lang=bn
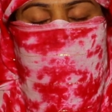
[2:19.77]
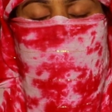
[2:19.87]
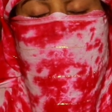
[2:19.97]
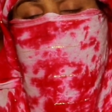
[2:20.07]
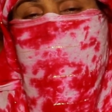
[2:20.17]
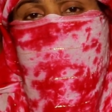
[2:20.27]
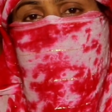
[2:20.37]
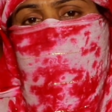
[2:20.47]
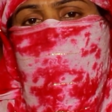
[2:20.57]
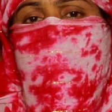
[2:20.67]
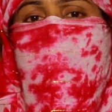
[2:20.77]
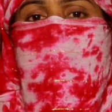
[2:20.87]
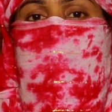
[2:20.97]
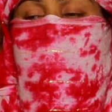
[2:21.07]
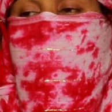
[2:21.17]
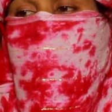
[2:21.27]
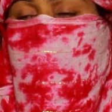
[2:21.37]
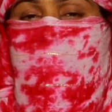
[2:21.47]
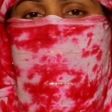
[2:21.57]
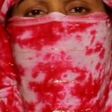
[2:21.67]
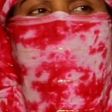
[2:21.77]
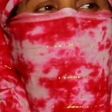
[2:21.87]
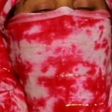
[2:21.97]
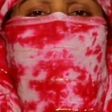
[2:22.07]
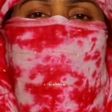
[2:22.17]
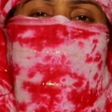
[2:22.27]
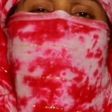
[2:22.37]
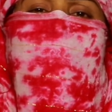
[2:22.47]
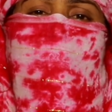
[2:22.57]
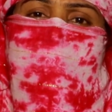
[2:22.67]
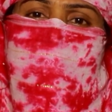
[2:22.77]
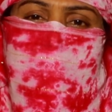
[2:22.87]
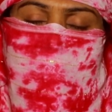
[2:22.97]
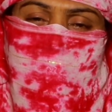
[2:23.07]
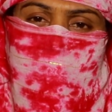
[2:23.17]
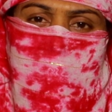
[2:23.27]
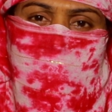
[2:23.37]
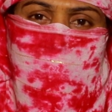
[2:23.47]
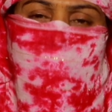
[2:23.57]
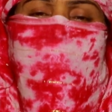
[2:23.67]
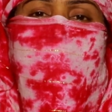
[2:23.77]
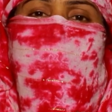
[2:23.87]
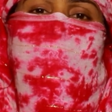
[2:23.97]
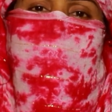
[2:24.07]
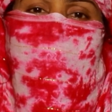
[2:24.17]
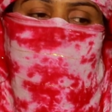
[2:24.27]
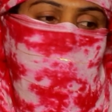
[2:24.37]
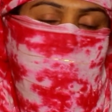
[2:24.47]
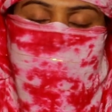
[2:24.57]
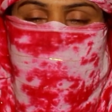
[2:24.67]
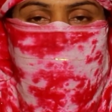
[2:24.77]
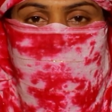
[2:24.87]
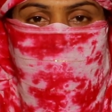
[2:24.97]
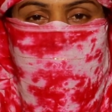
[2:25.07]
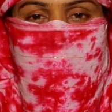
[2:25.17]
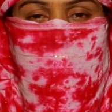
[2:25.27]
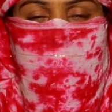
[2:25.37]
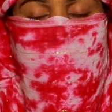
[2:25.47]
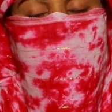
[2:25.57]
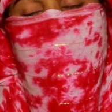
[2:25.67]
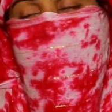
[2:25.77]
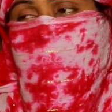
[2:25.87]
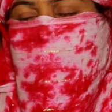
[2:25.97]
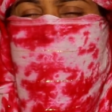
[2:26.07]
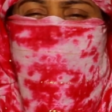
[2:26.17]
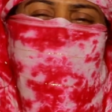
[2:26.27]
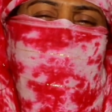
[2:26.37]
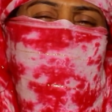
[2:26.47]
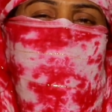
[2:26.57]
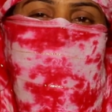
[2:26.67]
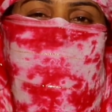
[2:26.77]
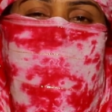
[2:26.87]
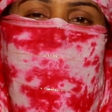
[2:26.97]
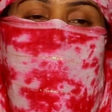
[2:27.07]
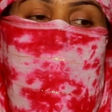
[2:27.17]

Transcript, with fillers: তোমাদের ছেলে ভালো হইলে বাপ মারে না জানে পট করে বিয়ে করে নিয়ে এসে কেন লাগে পরের মেয়ের বউকে নিজের ছেলেকে বলতে পারো না বা আমার যে এত ভালো লাগতেছিল